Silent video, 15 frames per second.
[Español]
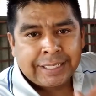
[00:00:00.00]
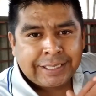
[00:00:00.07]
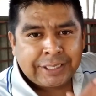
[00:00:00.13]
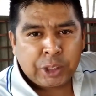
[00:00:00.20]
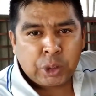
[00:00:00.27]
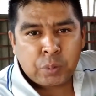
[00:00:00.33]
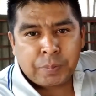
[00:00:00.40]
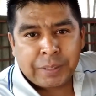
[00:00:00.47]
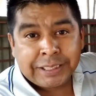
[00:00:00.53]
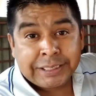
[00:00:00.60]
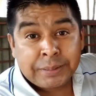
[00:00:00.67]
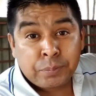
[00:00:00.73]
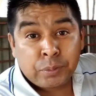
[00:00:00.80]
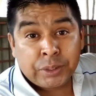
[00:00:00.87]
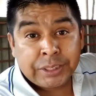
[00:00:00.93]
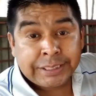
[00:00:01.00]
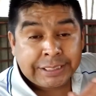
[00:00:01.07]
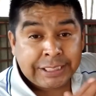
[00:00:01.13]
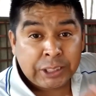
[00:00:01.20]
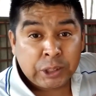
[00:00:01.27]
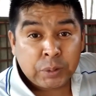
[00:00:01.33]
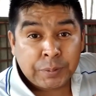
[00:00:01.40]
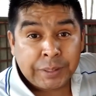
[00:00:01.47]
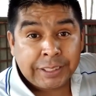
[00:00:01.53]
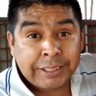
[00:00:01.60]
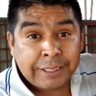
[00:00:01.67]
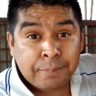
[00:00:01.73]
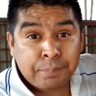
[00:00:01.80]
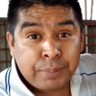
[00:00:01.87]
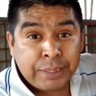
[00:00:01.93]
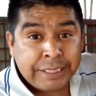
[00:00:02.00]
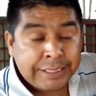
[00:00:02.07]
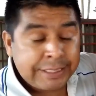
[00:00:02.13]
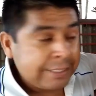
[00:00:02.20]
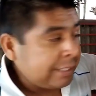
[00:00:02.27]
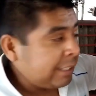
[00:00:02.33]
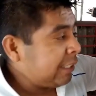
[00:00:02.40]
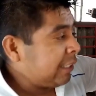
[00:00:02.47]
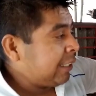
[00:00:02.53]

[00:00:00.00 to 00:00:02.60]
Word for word: da un máximo de 120 amperes.